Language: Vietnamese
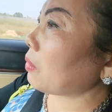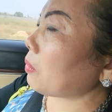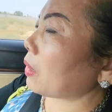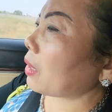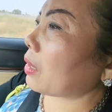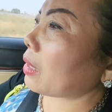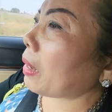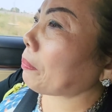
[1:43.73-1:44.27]

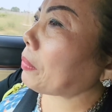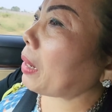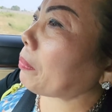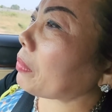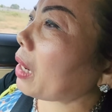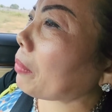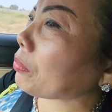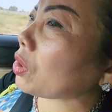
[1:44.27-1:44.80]
mà đâm
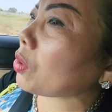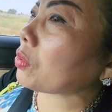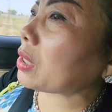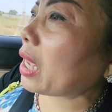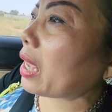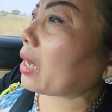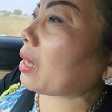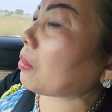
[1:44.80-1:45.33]
đâm đâm vô
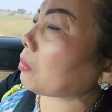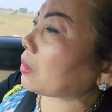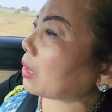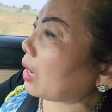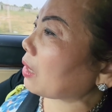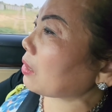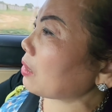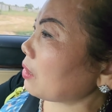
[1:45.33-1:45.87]
xe không mà
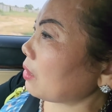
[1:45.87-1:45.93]
trời